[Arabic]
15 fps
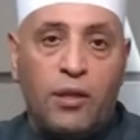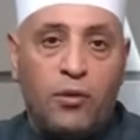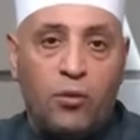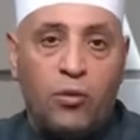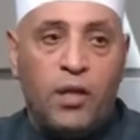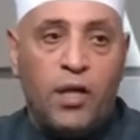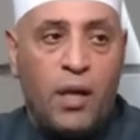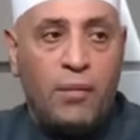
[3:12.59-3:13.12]

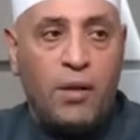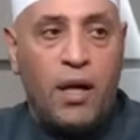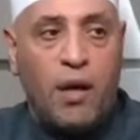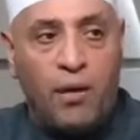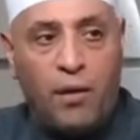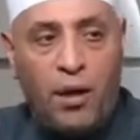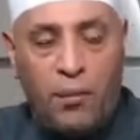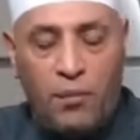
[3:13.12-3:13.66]
يغنينا بها
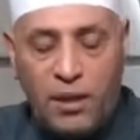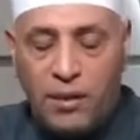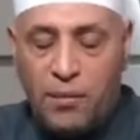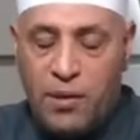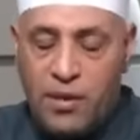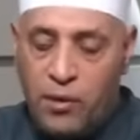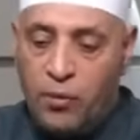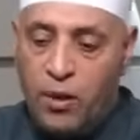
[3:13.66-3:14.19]
عن رحمه
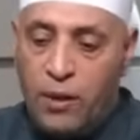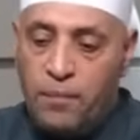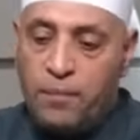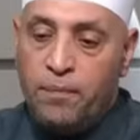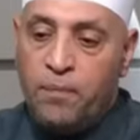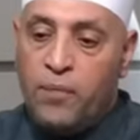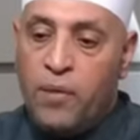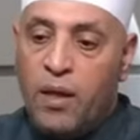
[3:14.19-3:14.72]
من سواه
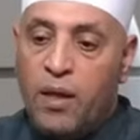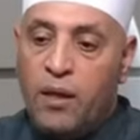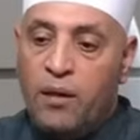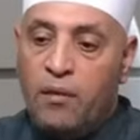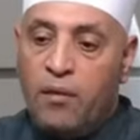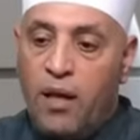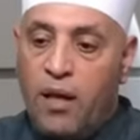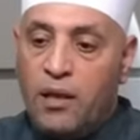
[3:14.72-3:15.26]
امين يا رب
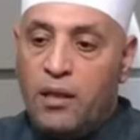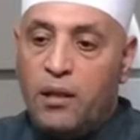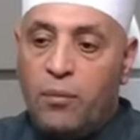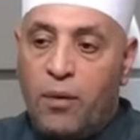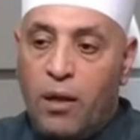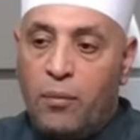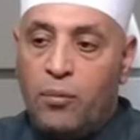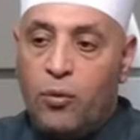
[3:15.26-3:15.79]
فلحد ما
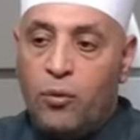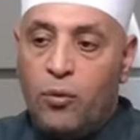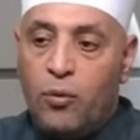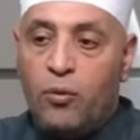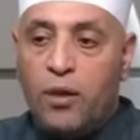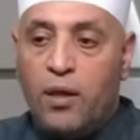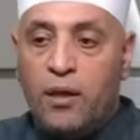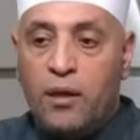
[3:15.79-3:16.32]
الاب يقول
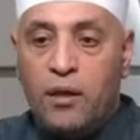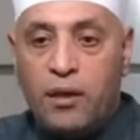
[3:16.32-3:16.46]
له ايه